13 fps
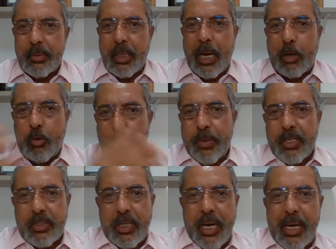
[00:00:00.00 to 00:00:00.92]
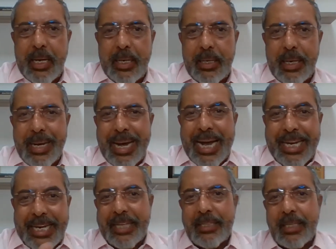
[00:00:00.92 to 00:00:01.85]
a compensar a
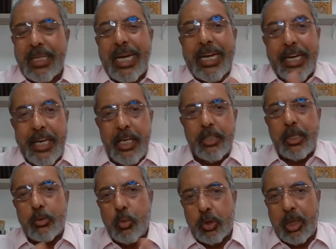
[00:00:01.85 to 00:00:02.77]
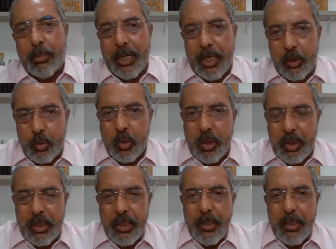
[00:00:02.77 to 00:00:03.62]
queda da renda do trabalhador,